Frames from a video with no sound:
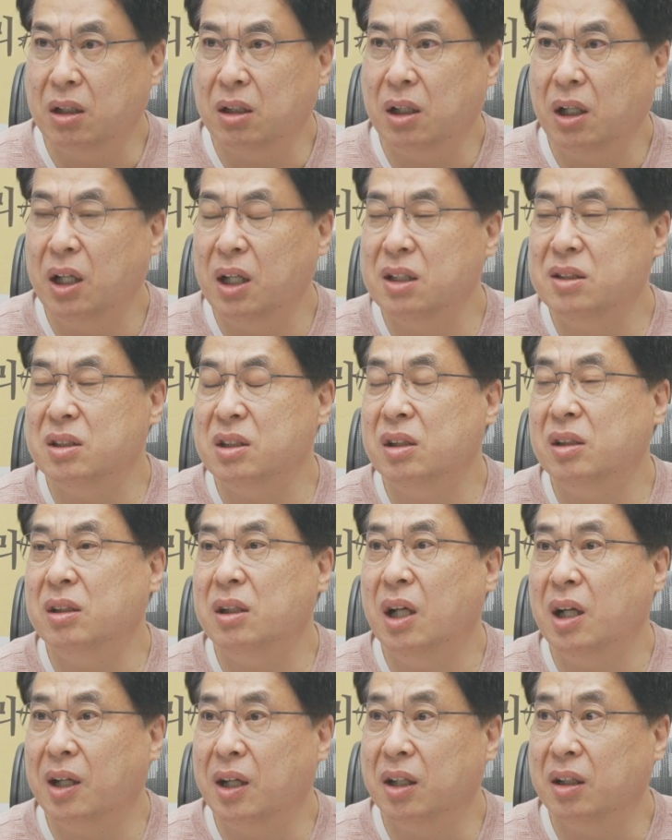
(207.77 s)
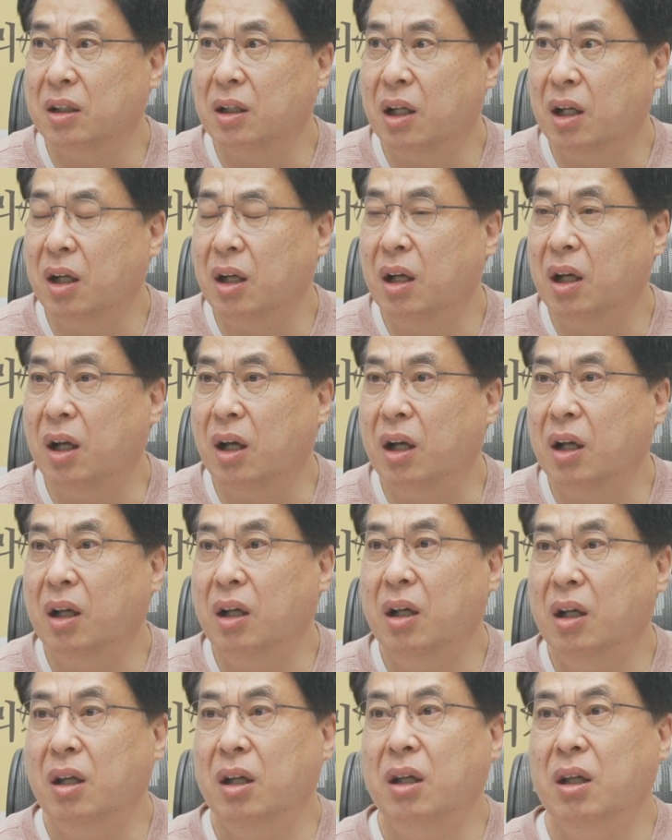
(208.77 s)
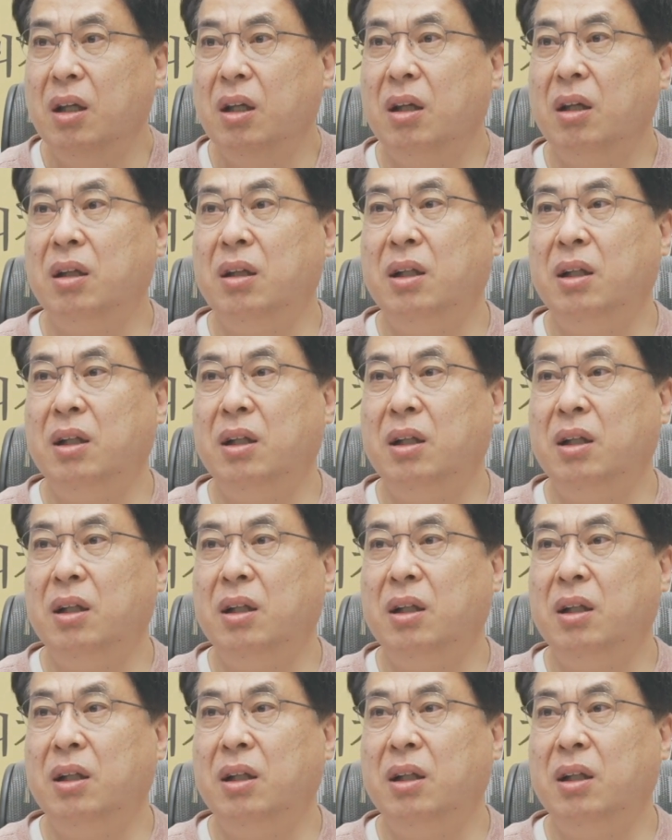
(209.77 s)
계약을 해지를 하겠다. 음.